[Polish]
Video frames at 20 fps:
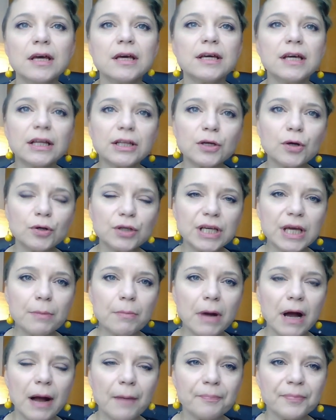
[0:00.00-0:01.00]
ja tego nie
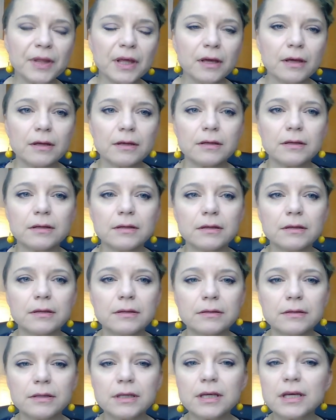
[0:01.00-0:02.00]
mam, y,
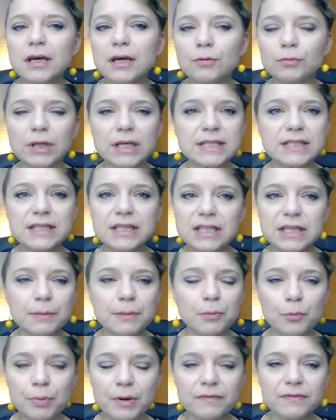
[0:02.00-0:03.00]
nie, u nas nikt nie
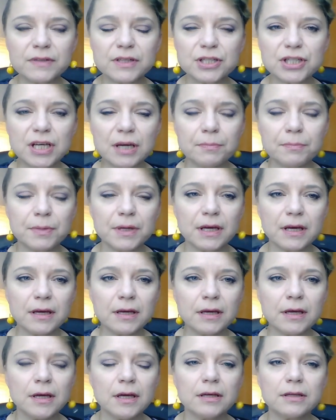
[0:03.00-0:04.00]
był pewny
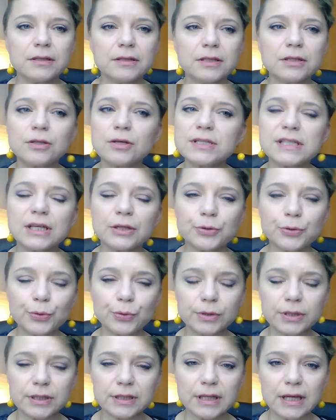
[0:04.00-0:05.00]
siebie, to jest za
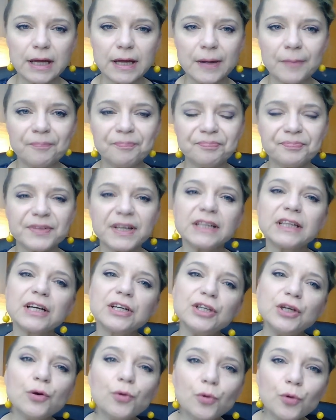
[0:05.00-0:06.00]
trudne, ja
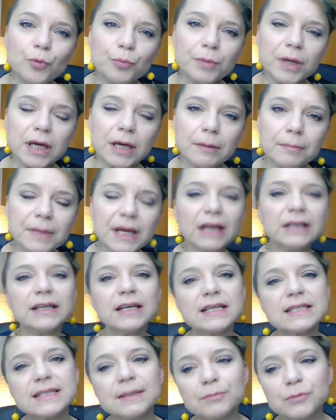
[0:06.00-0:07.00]
tak nie umiem, ja
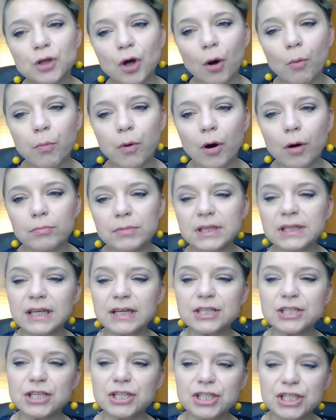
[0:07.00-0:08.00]
nie jestem tobą i
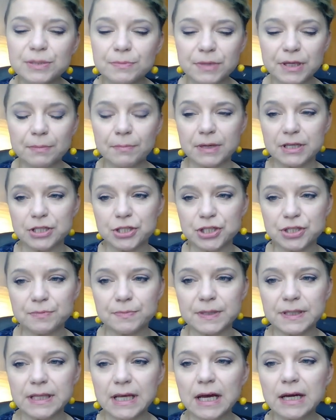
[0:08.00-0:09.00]
tak siedzimy i
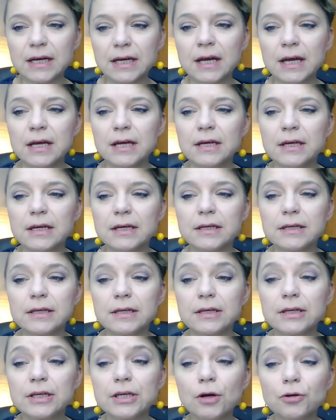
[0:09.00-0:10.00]
mędzimy, tak?
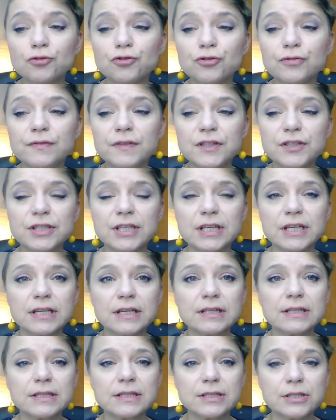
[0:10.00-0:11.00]
Y, I
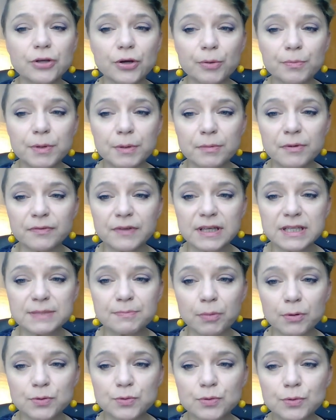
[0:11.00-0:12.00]
oczywiście, co robimy w ten
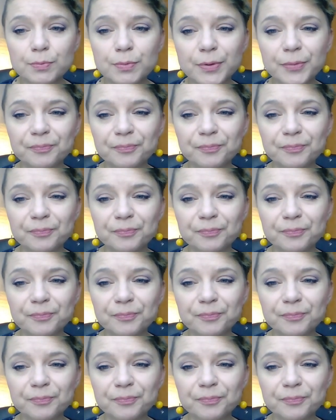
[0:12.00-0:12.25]
sposób?